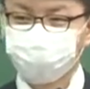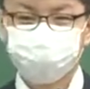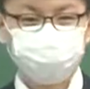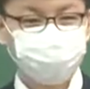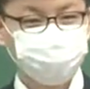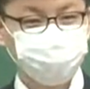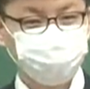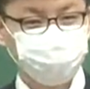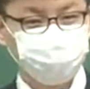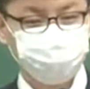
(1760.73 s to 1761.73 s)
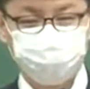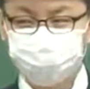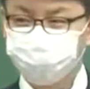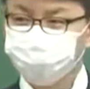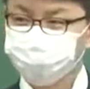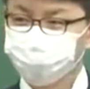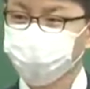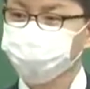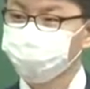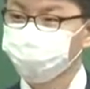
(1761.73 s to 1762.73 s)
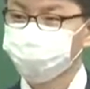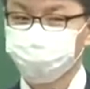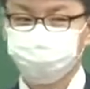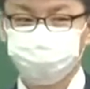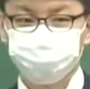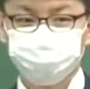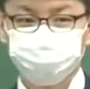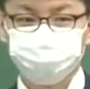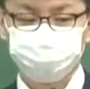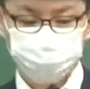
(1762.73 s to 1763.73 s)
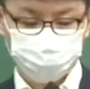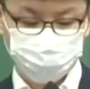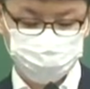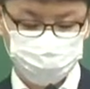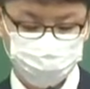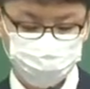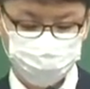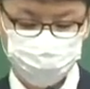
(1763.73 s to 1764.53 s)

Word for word: 행태주의랑 상반된 입장이죠. 그래서 보시면 제가